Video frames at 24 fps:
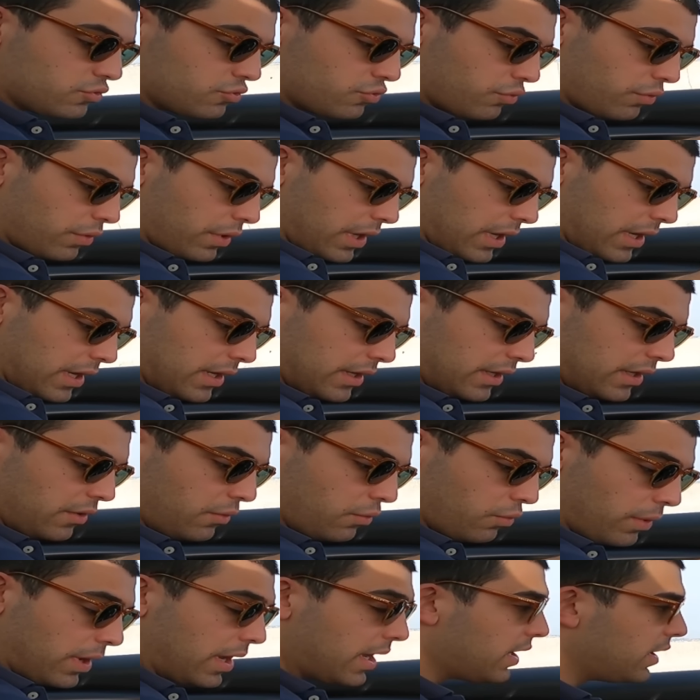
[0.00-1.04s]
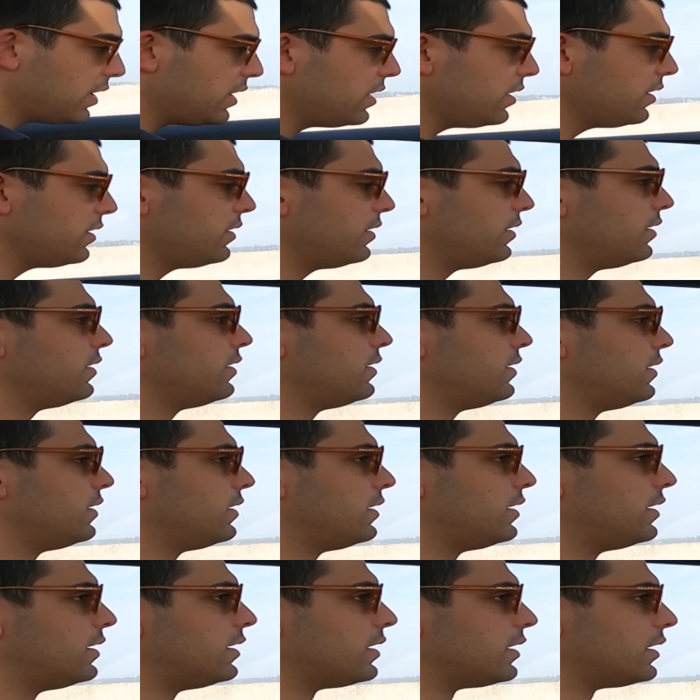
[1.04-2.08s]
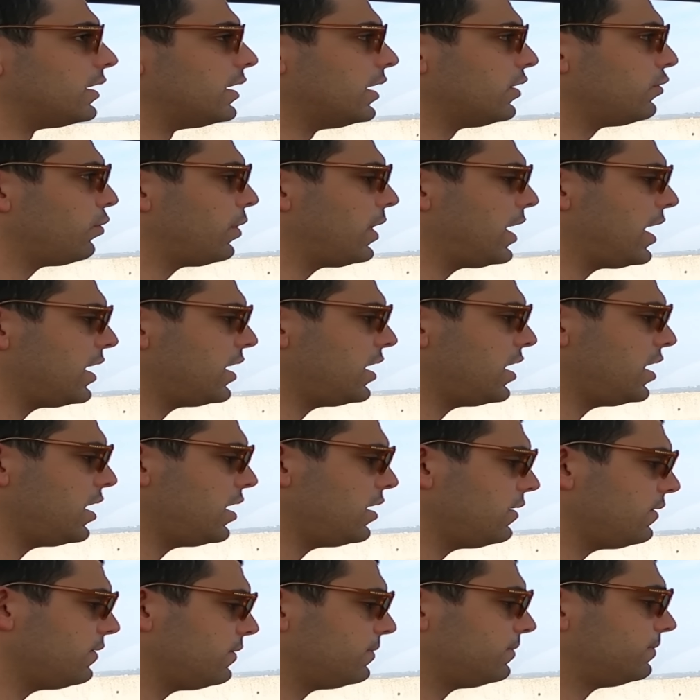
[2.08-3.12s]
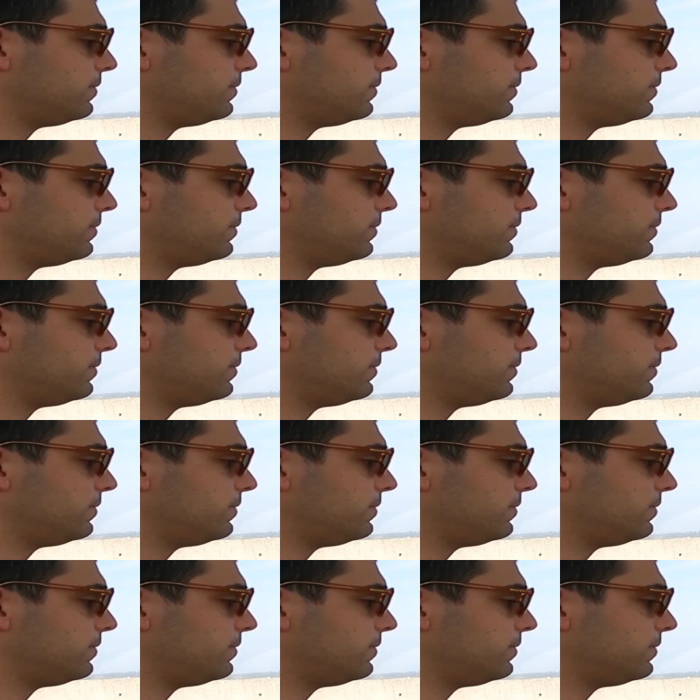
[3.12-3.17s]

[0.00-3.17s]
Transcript: Drag ready. Get ready.